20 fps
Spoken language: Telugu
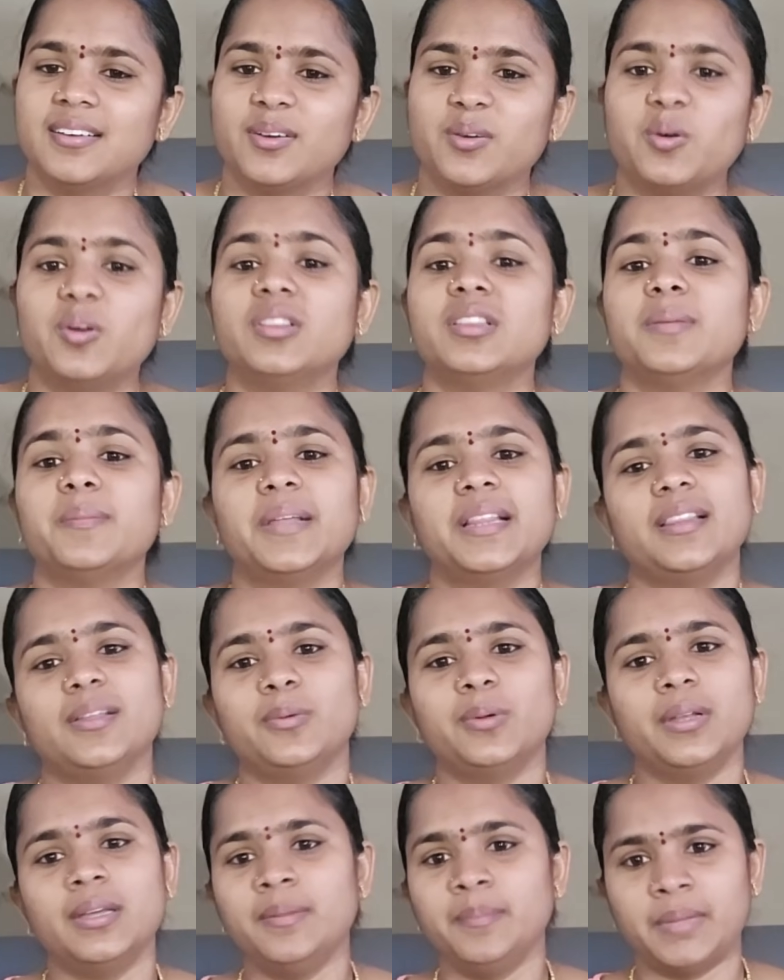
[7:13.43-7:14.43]
కొంతమంది
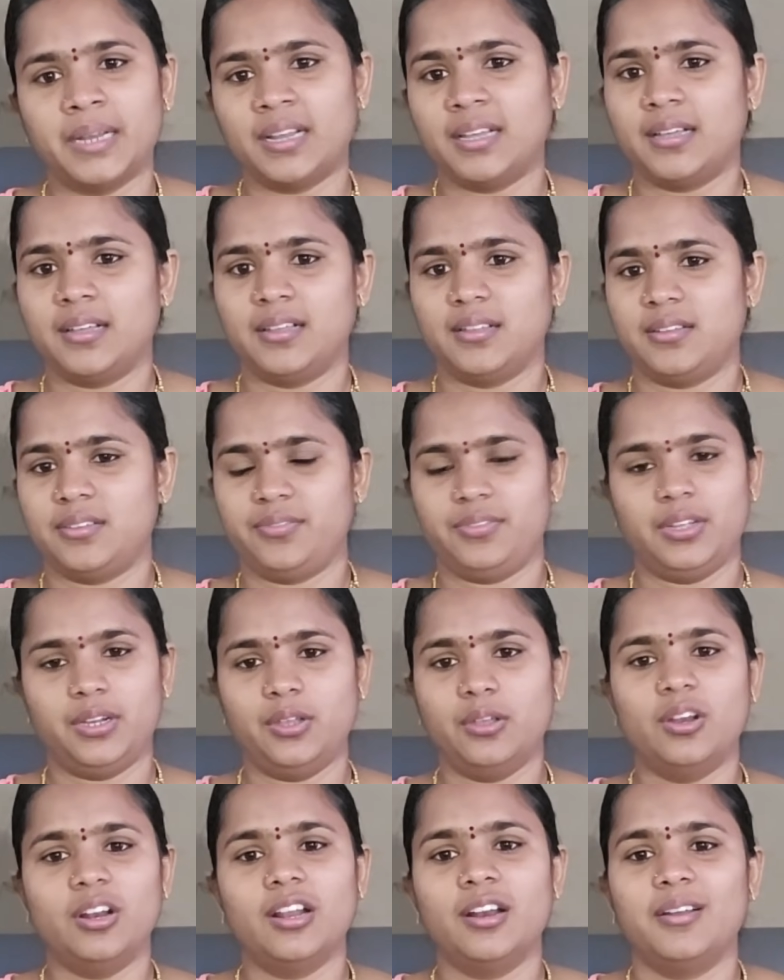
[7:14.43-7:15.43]
కూడా మన
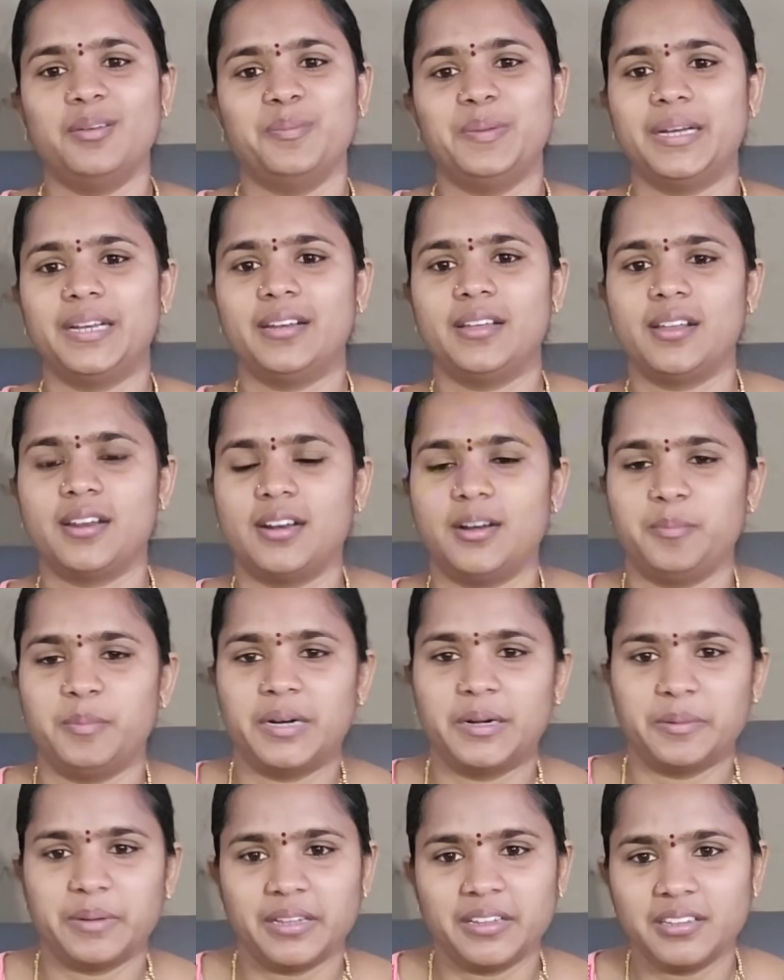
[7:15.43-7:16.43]
వీడియోలలో
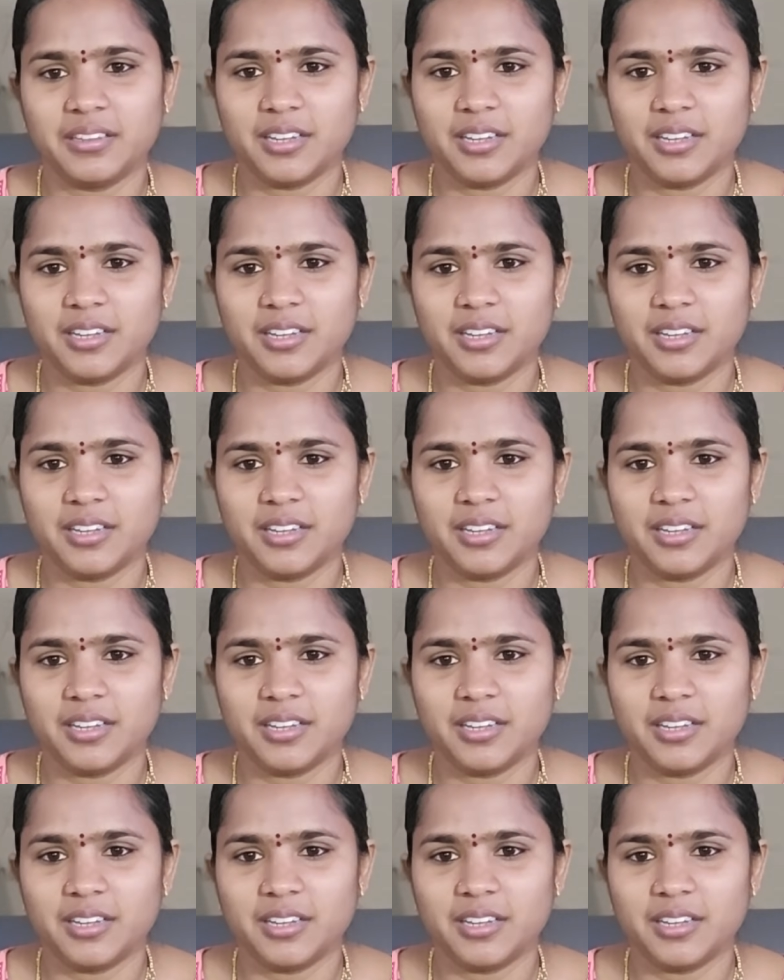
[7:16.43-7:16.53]
పెట్టినారనమాట